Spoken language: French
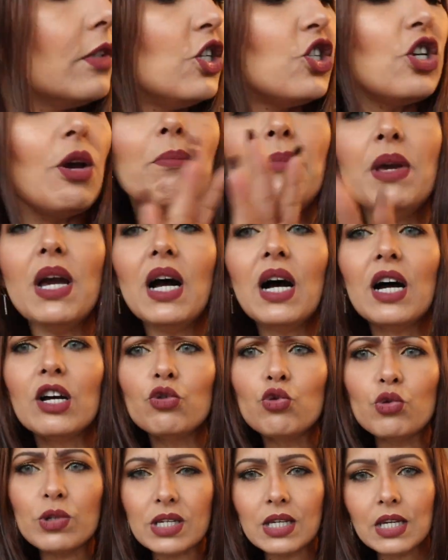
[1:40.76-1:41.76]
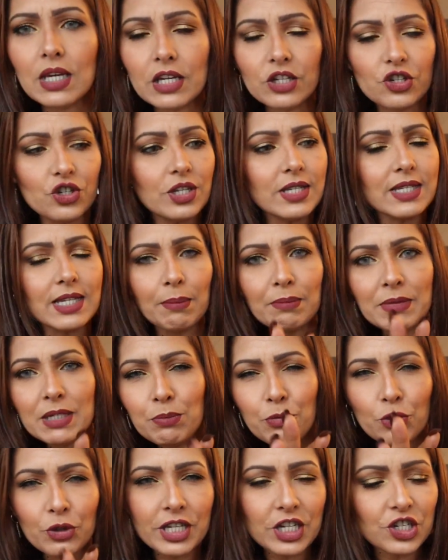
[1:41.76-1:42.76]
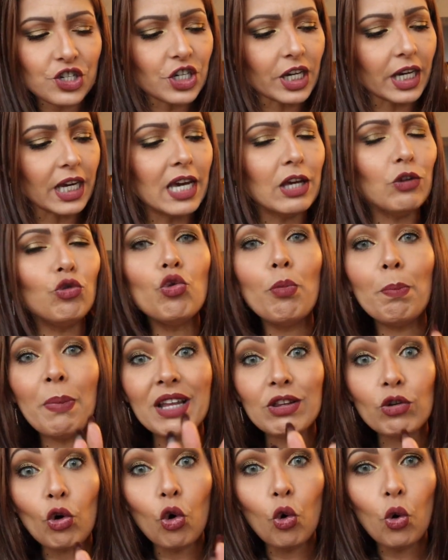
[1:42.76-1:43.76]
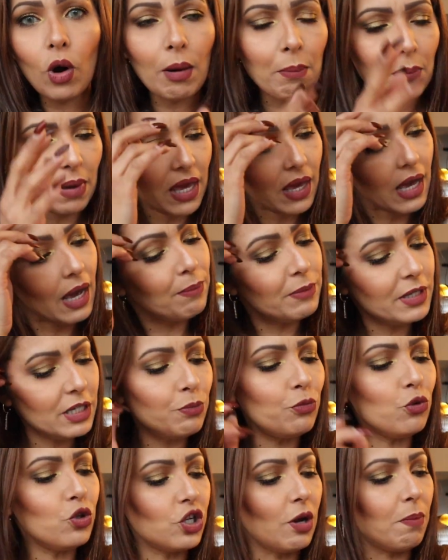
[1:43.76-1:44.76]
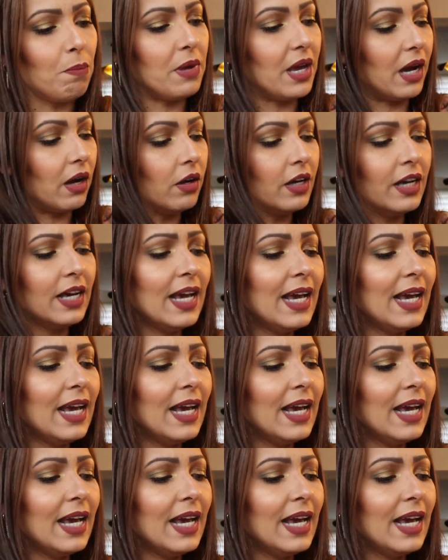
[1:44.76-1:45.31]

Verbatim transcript: J'aime bien hein, tout ce qui est jeans un petit peu déchiré et tout. Pas trop, hein, mais un petit peu j'aime bien.